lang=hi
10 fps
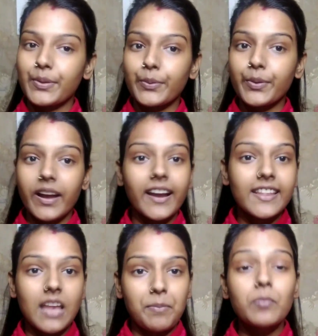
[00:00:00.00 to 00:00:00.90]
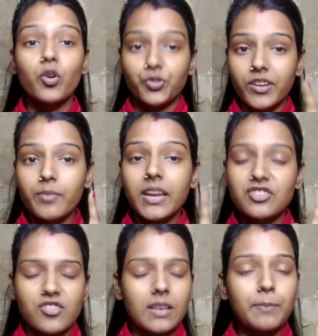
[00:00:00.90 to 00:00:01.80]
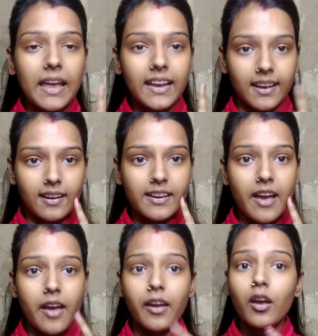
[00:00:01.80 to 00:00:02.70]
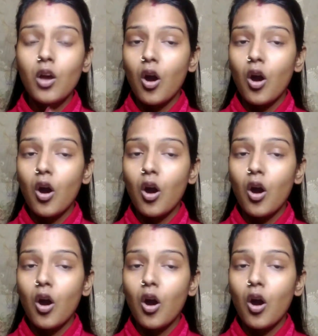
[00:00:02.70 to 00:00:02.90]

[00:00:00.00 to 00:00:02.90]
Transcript: सो तो so, आ गई यहाँ पर मॉइस्चराइज़र मैंने अच्छे से अप्लाई कर लिया है